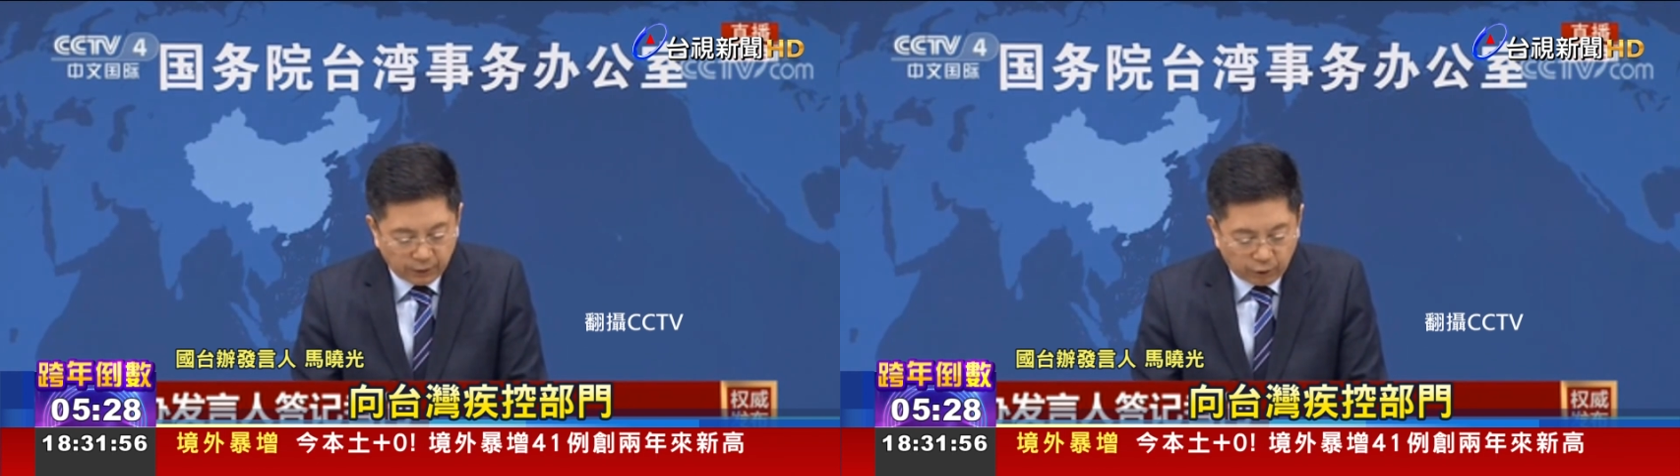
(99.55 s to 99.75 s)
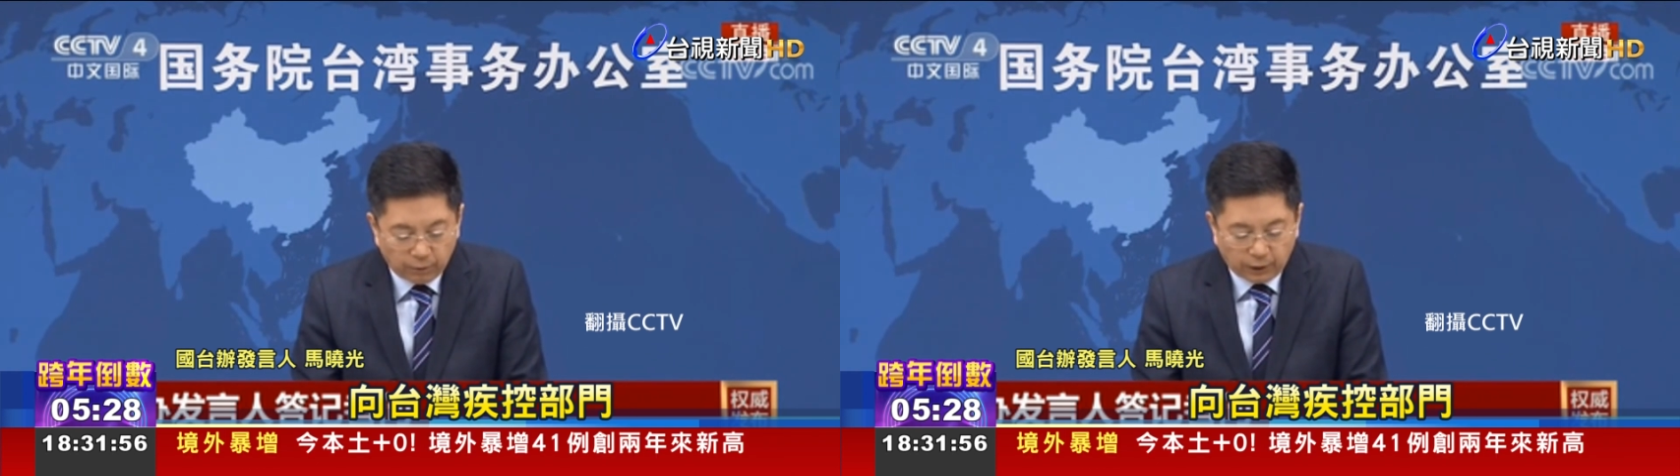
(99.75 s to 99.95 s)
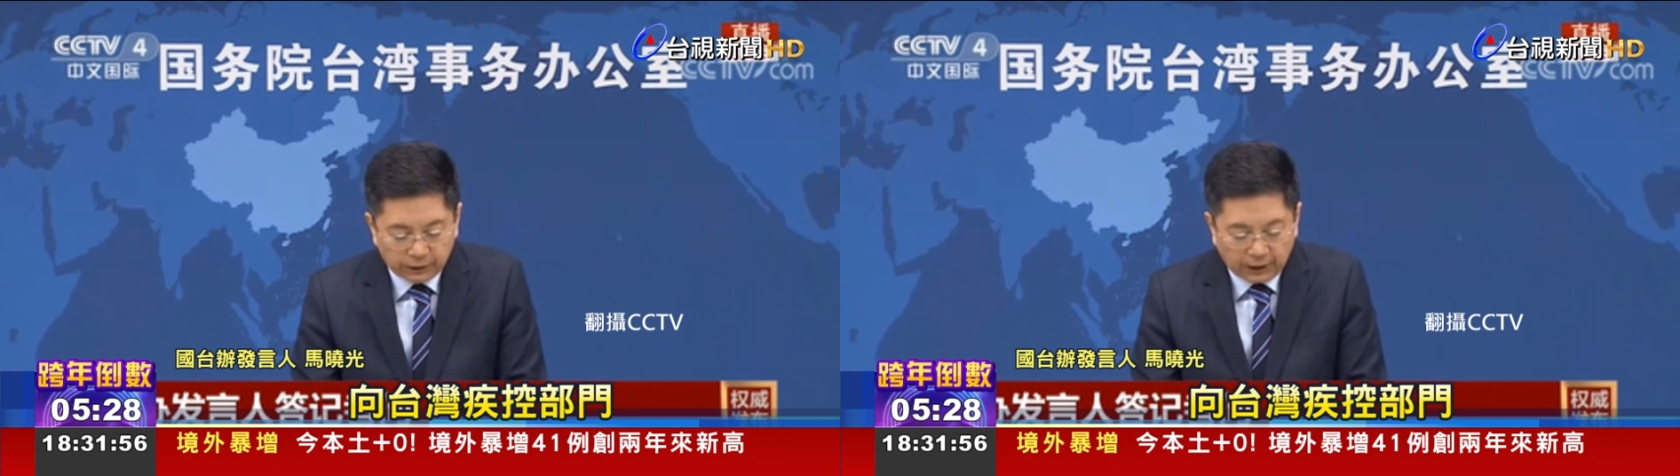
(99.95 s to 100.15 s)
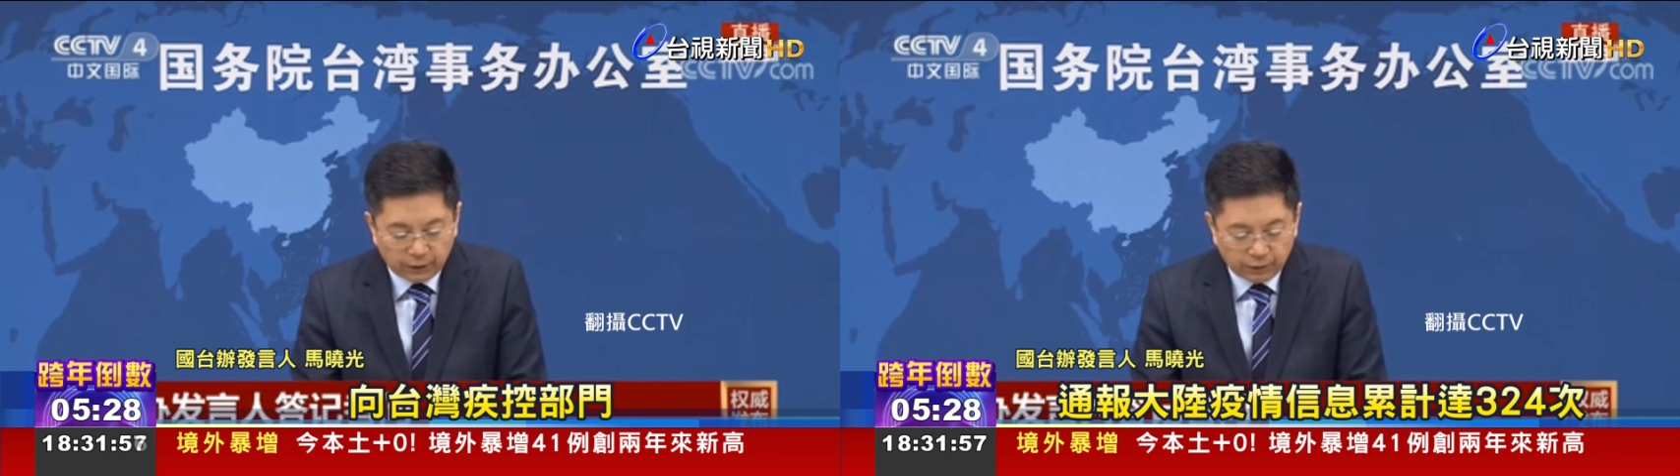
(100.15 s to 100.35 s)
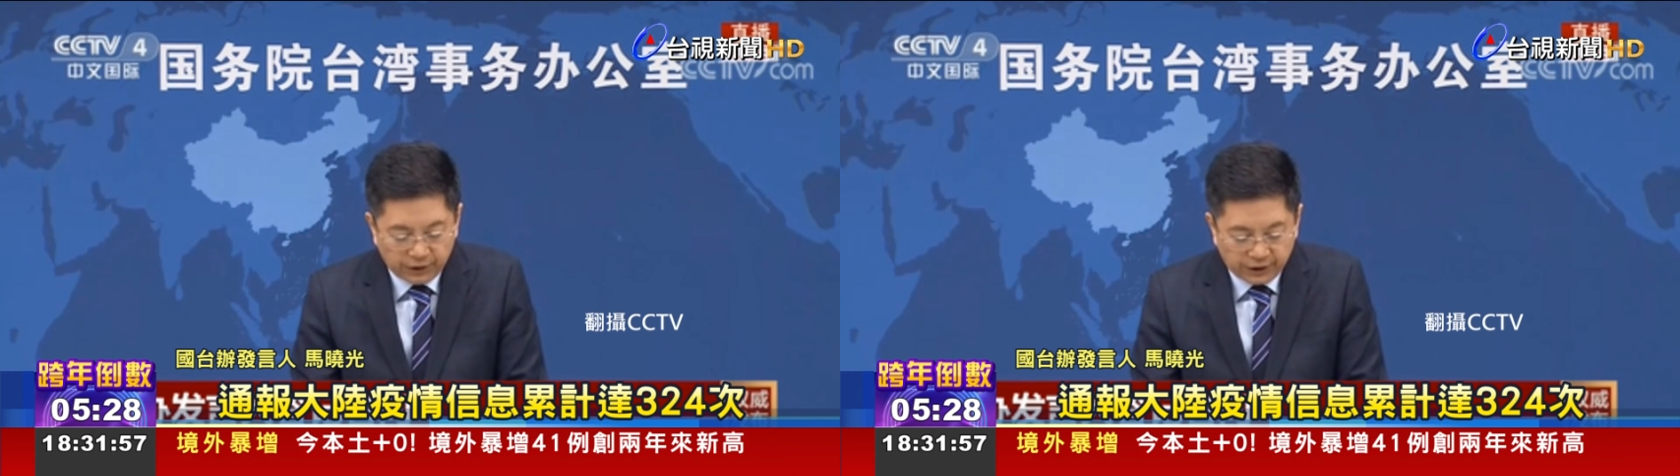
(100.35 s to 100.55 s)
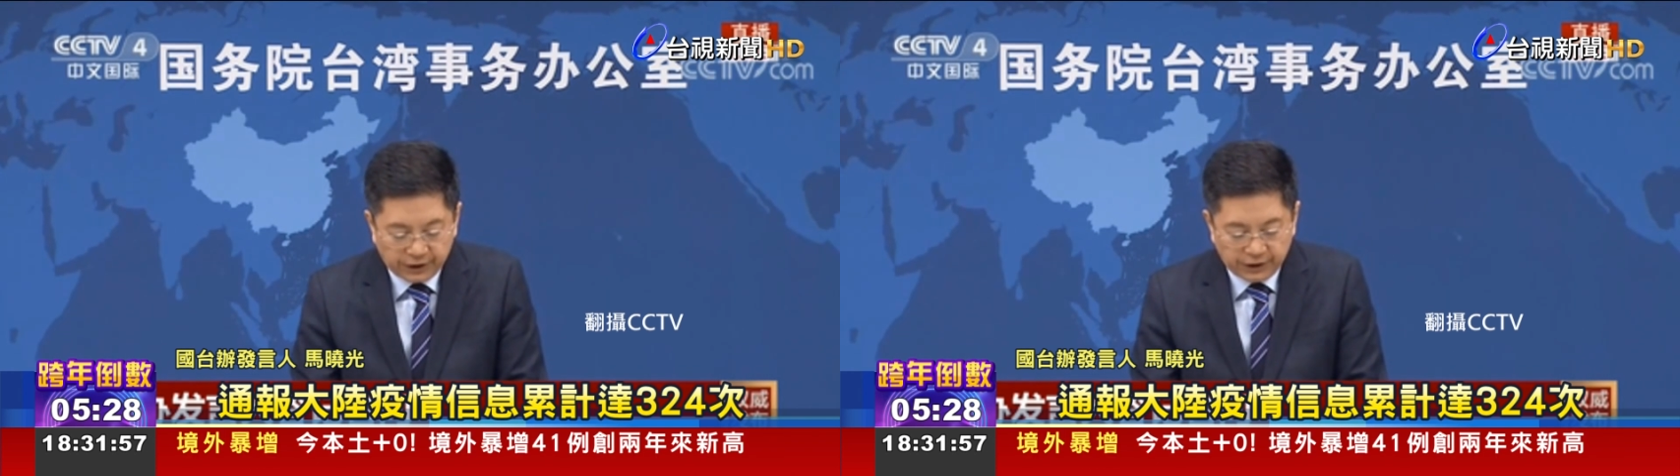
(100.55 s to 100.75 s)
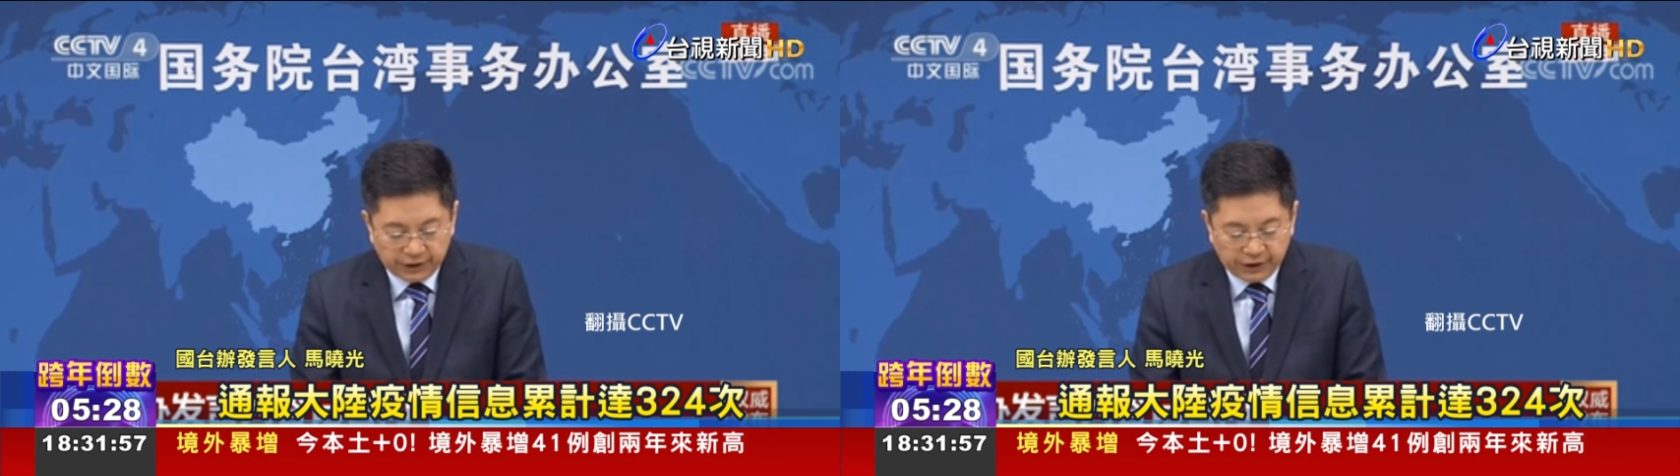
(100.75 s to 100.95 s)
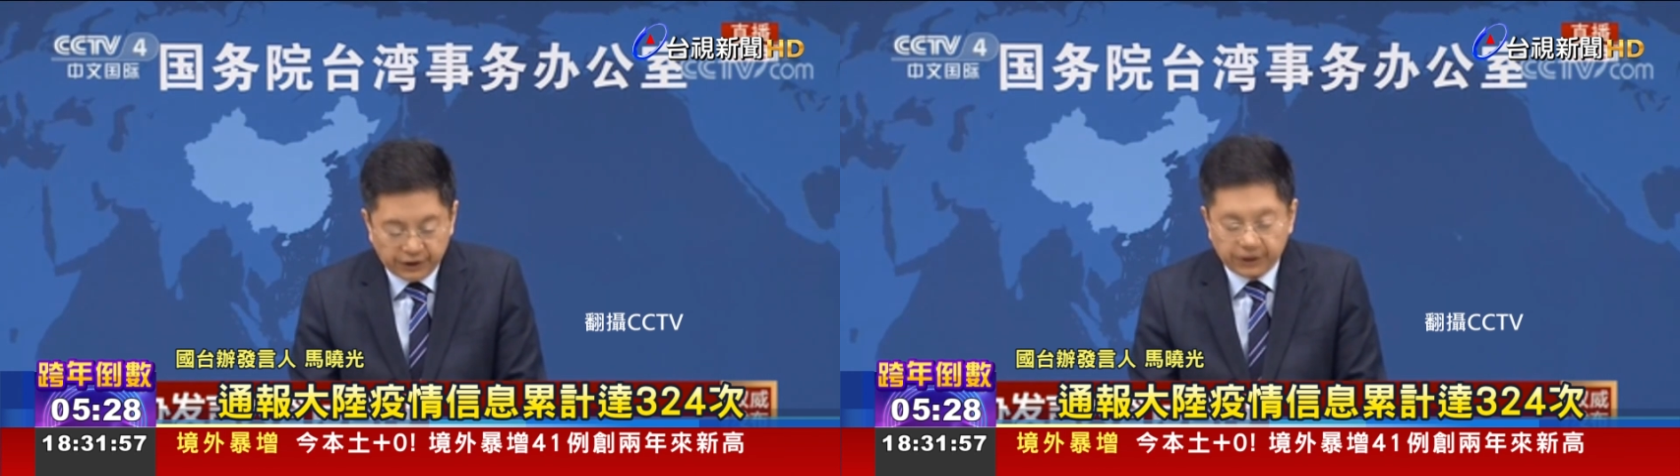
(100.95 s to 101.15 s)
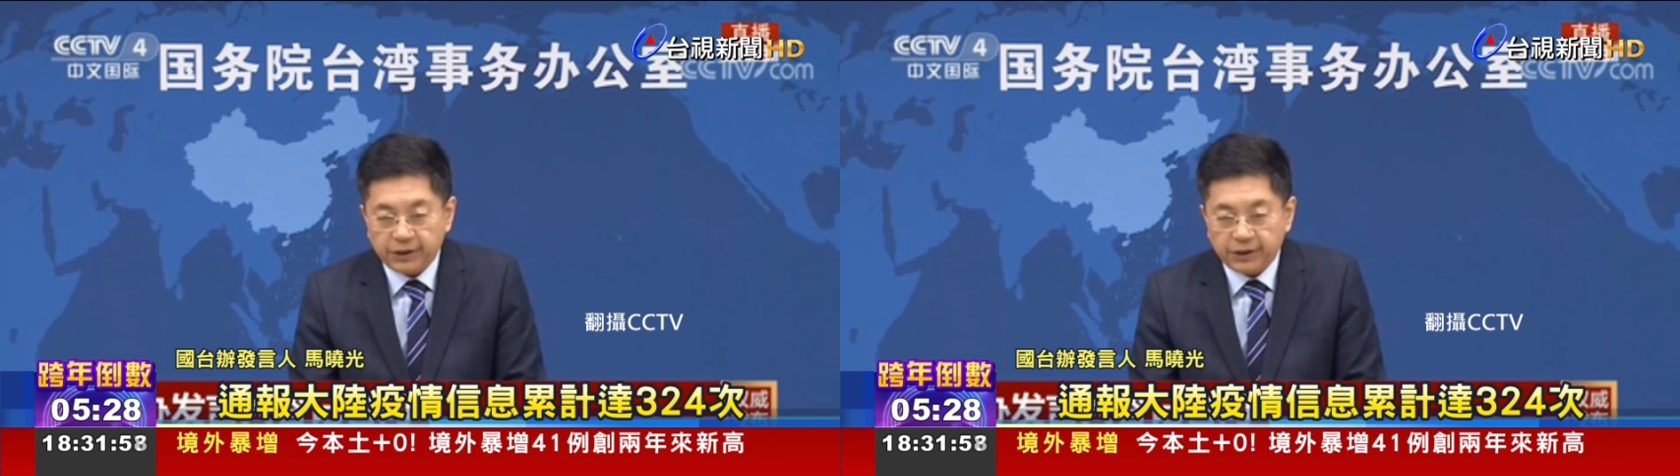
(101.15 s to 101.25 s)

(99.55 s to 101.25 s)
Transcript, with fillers: 通报大陆疫情信